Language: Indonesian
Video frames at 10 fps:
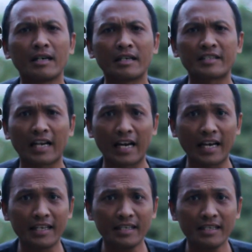Cara
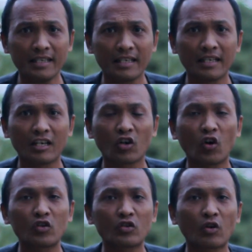lain,
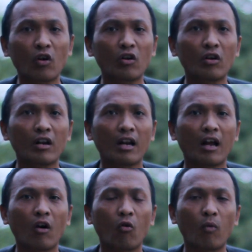kontrol
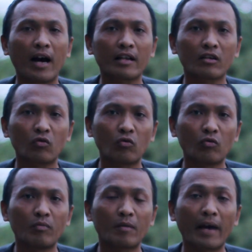waktu
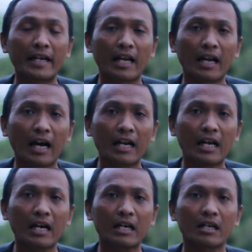bermain
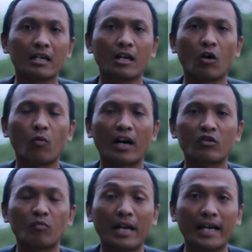anak-anak,
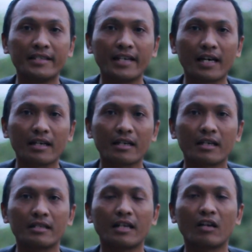waktu belajar,
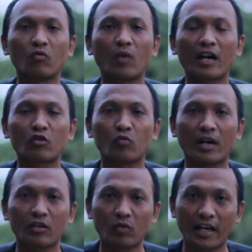dan
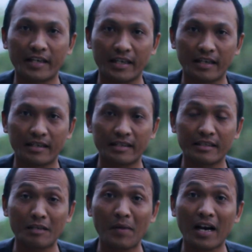waktu-waktu lainnya.
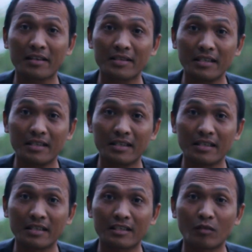Terima kasih,
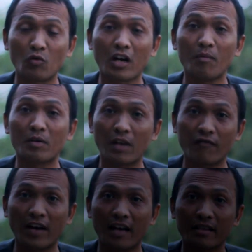semoga
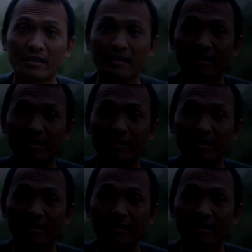bermanfaat.